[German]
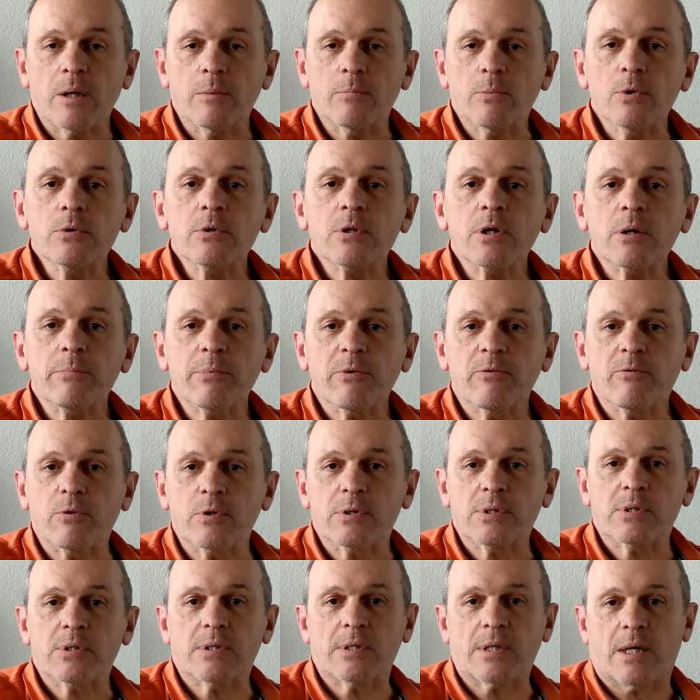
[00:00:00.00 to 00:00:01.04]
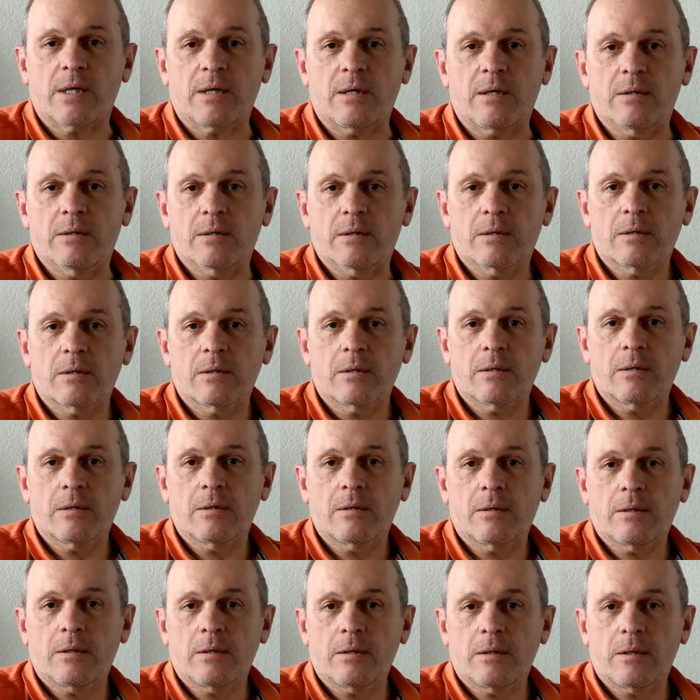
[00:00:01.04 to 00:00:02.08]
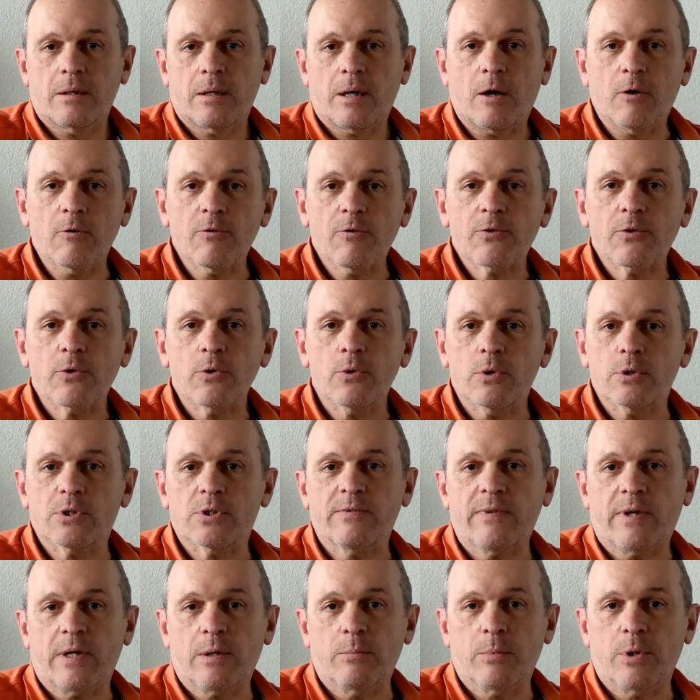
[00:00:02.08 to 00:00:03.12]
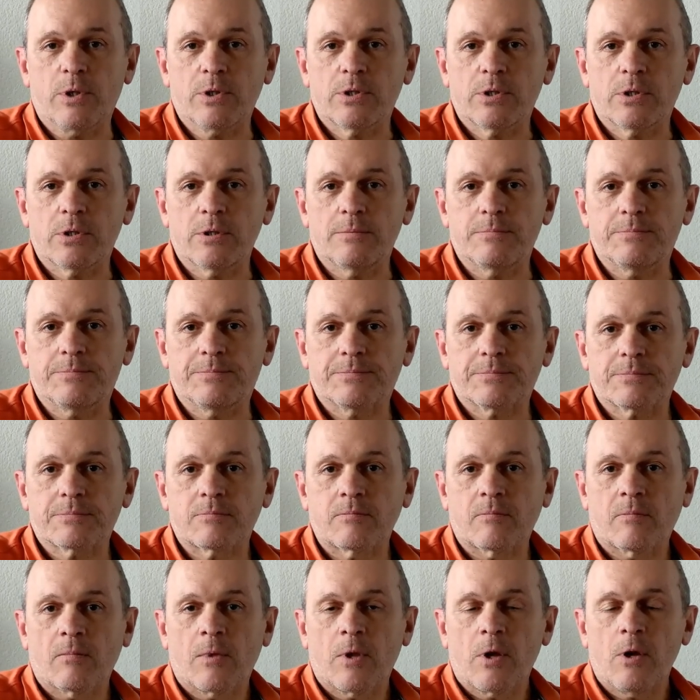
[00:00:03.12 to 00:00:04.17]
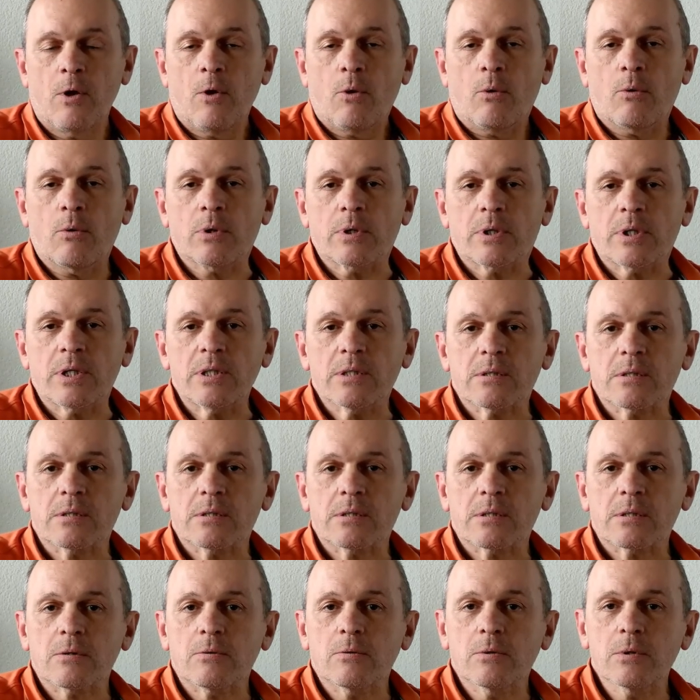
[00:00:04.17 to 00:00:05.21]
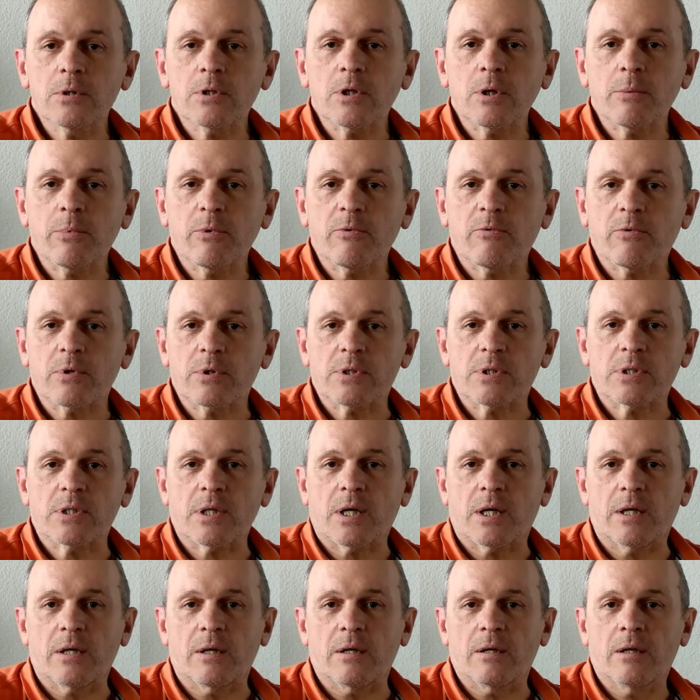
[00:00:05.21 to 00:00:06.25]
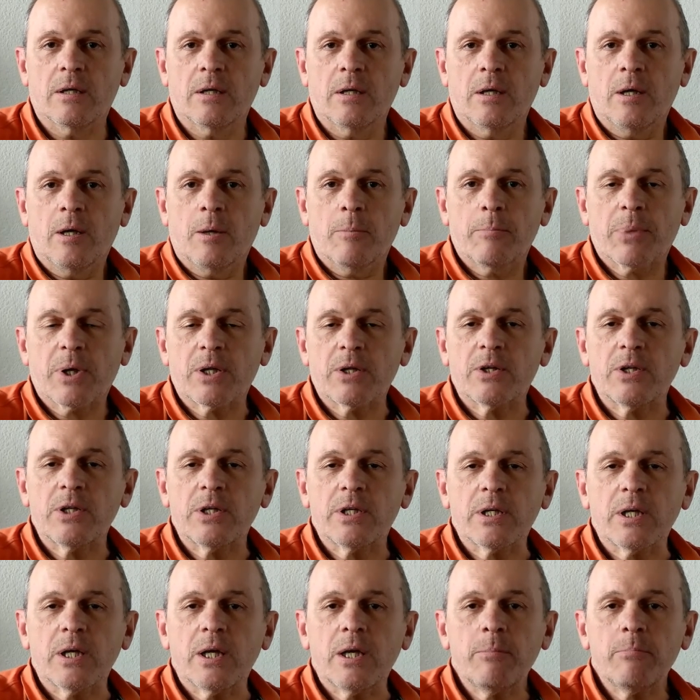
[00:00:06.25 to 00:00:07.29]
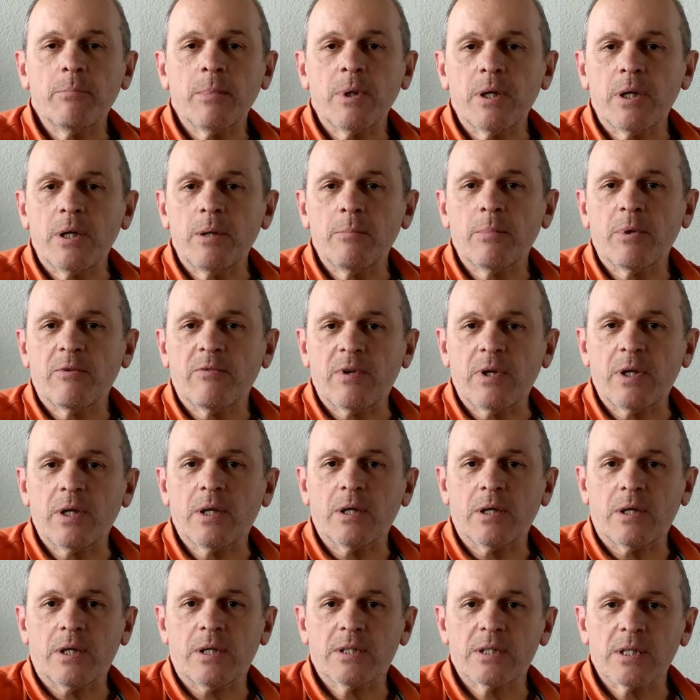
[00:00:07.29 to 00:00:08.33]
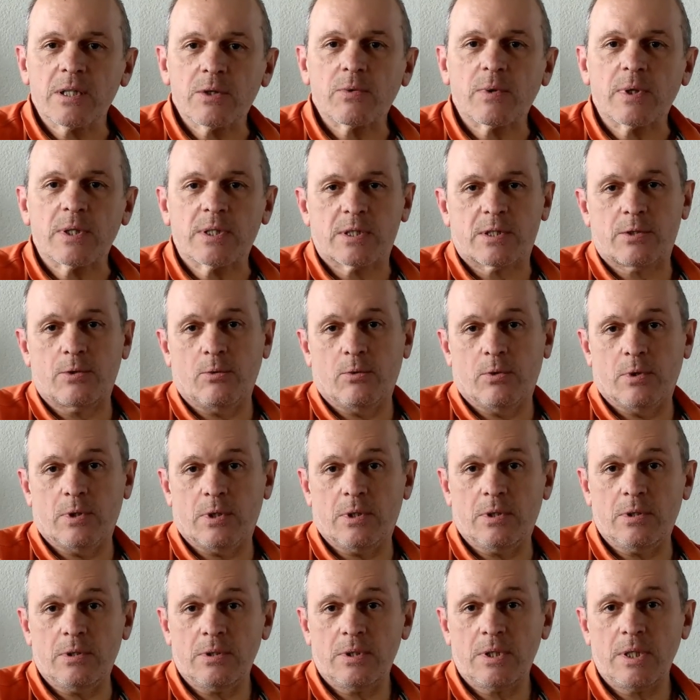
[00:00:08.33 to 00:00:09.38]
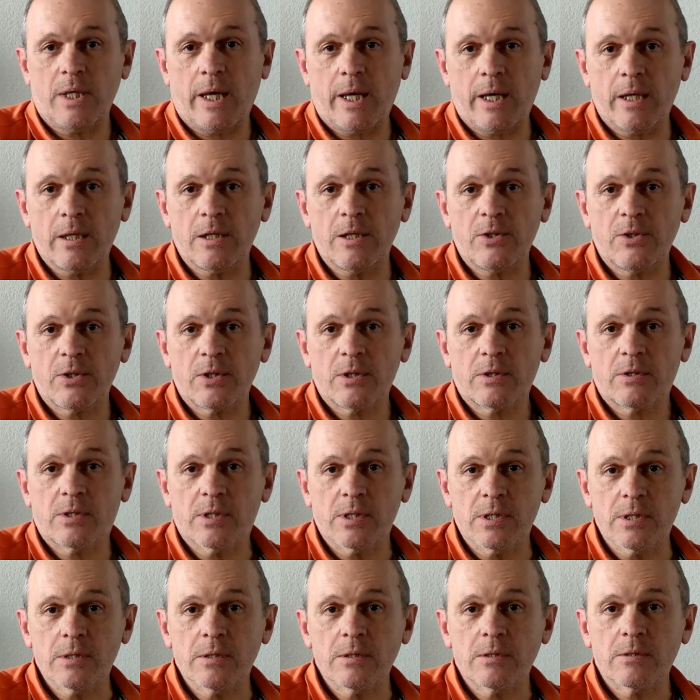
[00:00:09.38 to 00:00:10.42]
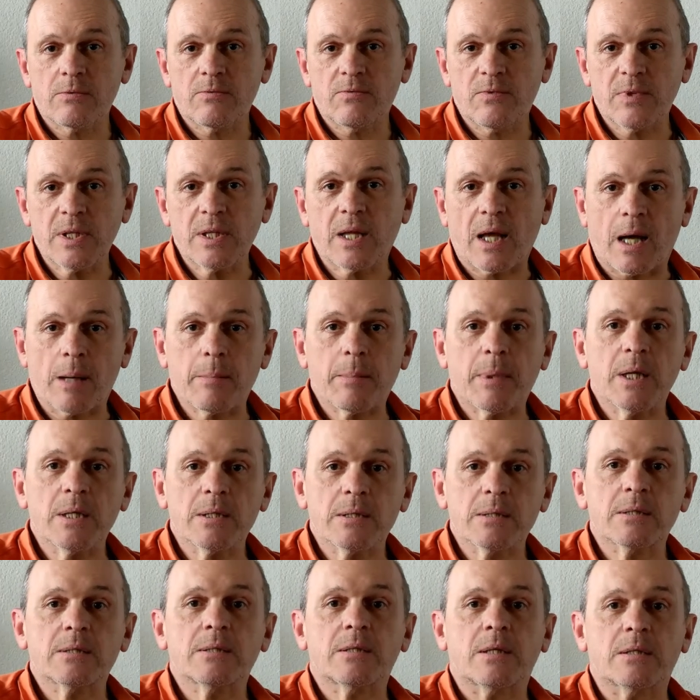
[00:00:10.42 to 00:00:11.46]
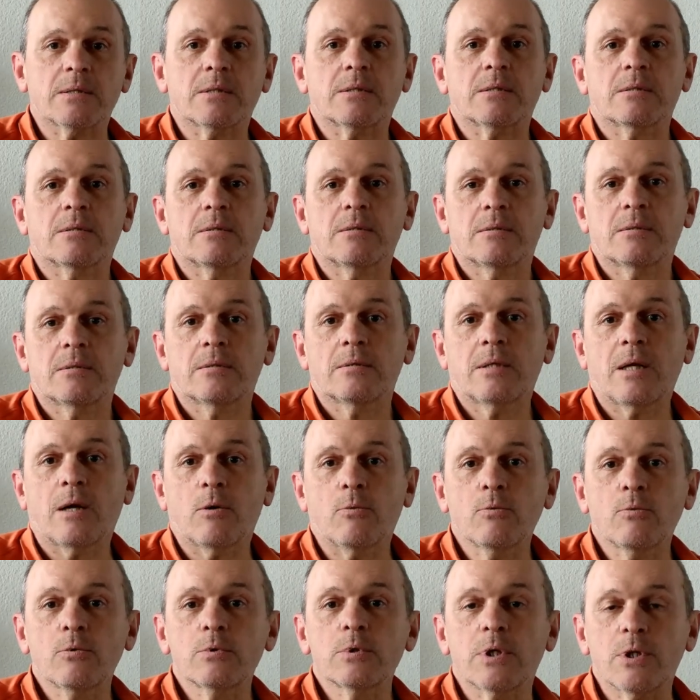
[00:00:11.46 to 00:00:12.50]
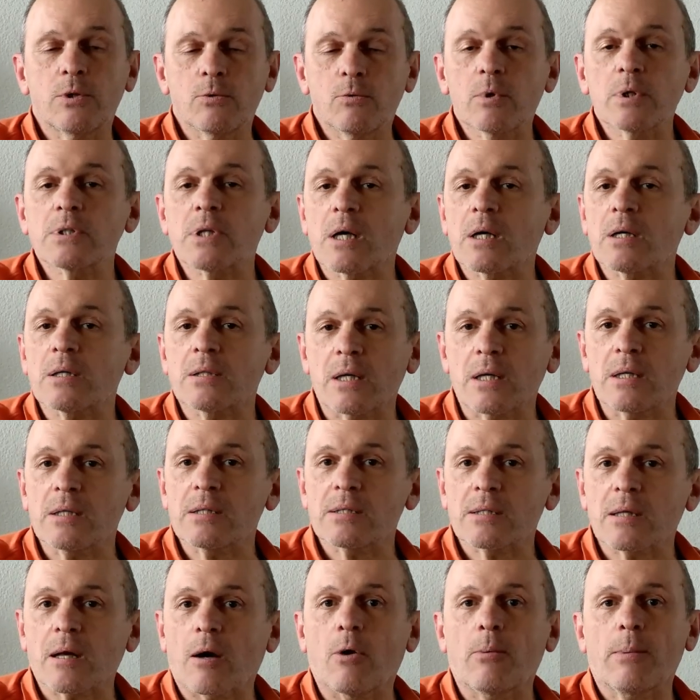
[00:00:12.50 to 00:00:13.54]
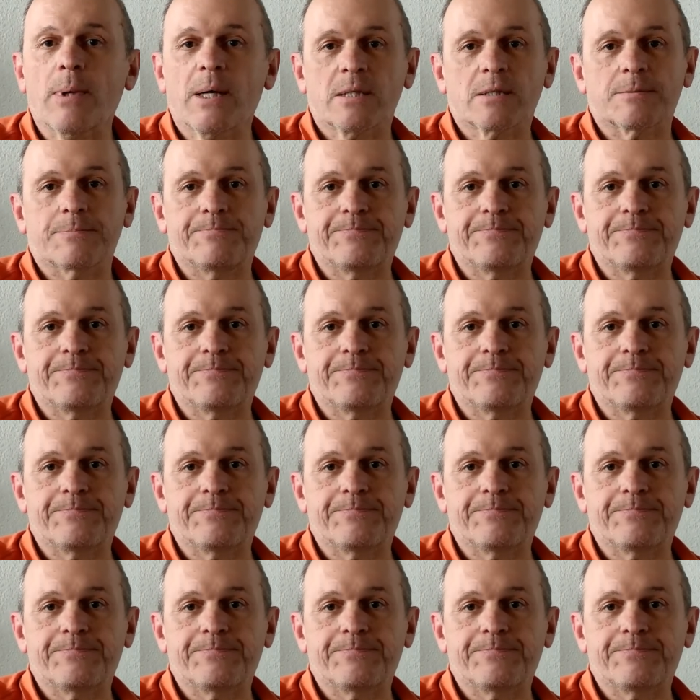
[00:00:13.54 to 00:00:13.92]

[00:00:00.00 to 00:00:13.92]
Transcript: Unterbewusstsein aufgelöst werden möchte. Und dieses Unterbewusstsein bringt dich immer, immer wieder in Situationen, die ähnlich sind wie damals das der, die Ursache deines Traumas.